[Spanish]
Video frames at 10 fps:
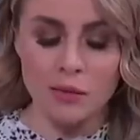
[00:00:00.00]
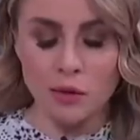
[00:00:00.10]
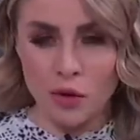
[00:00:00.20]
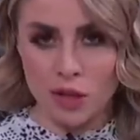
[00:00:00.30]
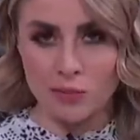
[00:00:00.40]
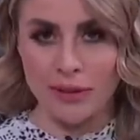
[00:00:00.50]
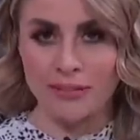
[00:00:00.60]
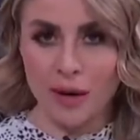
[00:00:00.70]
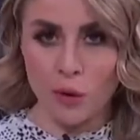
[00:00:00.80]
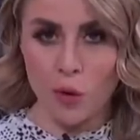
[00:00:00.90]
del mundo del
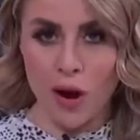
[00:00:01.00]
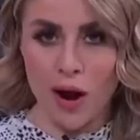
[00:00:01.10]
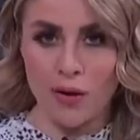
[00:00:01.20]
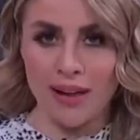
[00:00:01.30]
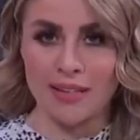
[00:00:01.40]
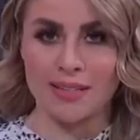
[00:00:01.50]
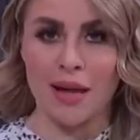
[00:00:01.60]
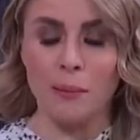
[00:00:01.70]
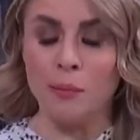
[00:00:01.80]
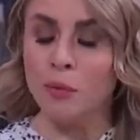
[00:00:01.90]
espectáculo, ahora que
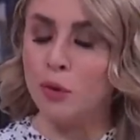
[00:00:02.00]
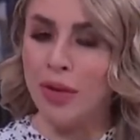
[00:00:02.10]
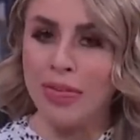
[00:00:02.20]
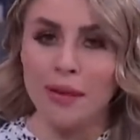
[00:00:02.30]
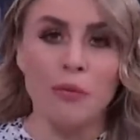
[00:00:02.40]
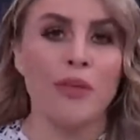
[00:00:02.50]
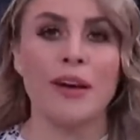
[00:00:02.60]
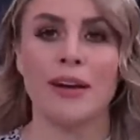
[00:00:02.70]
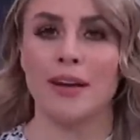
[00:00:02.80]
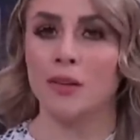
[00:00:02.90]
está muy de moda
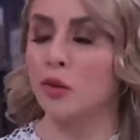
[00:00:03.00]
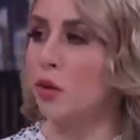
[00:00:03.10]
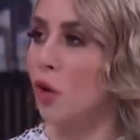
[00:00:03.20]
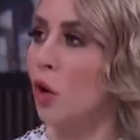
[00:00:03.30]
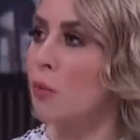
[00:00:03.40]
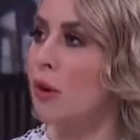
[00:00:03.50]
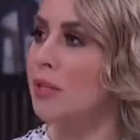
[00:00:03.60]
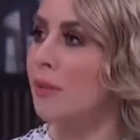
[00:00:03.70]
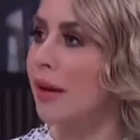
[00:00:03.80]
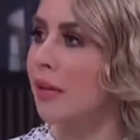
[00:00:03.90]
el reggaetón, ¿cómo
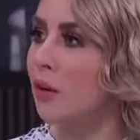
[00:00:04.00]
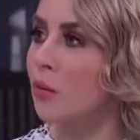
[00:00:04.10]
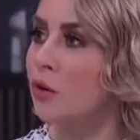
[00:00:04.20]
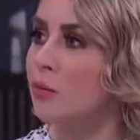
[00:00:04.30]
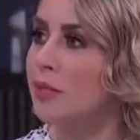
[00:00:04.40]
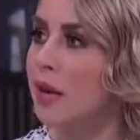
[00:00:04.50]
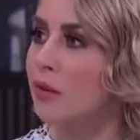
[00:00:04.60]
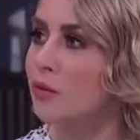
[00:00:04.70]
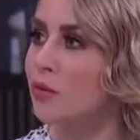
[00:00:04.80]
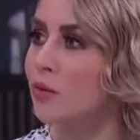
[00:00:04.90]
les va a ir? ¿Cómo los ves a
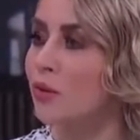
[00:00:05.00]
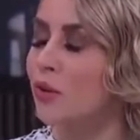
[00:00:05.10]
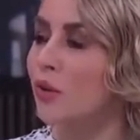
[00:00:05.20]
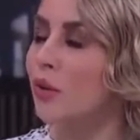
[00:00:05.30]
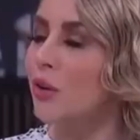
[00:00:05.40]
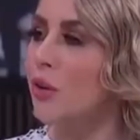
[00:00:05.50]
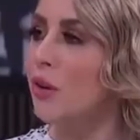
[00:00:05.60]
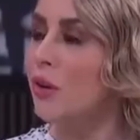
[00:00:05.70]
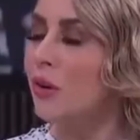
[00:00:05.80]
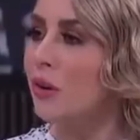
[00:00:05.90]
ellos? Sí,
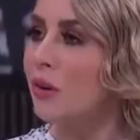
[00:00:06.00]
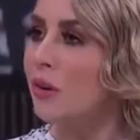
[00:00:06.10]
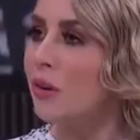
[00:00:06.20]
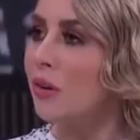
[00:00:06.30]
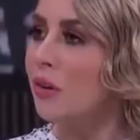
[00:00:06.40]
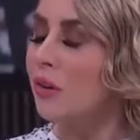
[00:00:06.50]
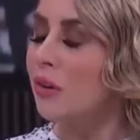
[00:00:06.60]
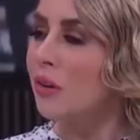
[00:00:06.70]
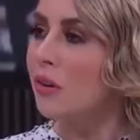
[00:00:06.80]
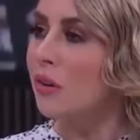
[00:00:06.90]
lamentablemente sigue
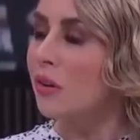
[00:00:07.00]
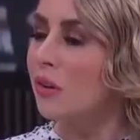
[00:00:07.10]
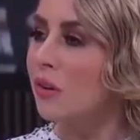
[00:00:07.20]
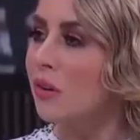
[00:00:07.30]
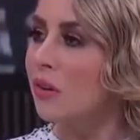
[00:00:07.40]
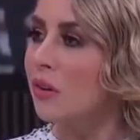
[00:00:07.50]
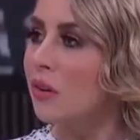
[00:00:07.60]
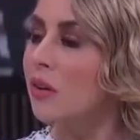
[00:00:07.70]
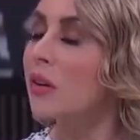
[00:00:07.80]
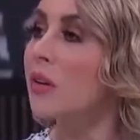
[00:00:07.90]
estando las
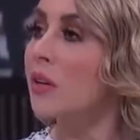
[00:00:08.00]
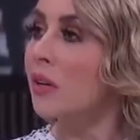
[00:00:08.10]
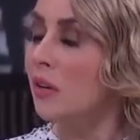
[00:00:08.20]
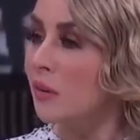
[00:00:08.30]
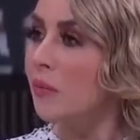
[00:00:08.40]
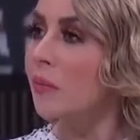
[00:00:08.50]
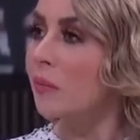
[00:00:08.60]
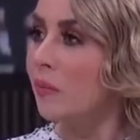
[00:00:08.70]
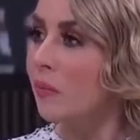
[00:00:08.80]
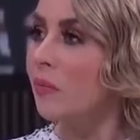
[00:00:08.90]
tragedias. Hay una
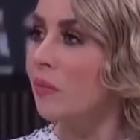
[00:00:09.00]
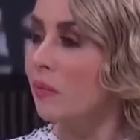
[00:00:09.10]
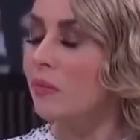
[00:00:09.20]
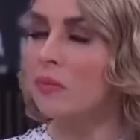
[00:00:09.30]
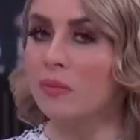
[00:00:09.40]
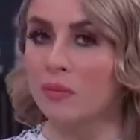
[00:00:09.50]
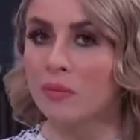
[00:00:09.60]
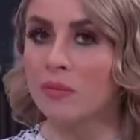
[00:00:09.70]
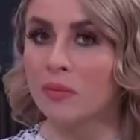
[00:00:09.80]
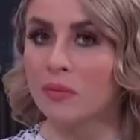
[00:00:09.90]
tragedia muy fuerte
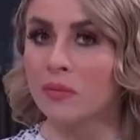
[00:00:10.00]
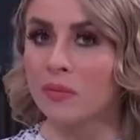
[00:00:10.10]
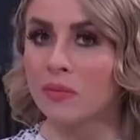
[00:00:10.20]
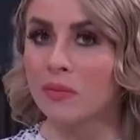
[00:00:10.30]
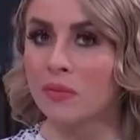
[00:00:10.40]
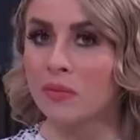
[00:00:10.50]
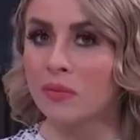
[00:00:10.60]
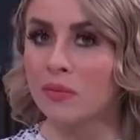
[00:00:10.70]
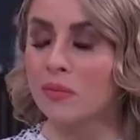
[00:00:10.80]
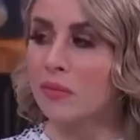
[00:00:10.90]
atrás de un
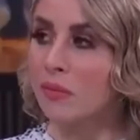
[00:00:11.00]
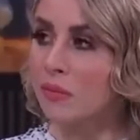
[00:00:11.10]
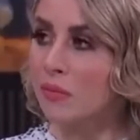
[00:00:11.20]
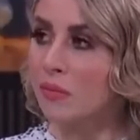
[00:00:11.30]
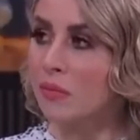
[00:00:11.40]
reggaetonero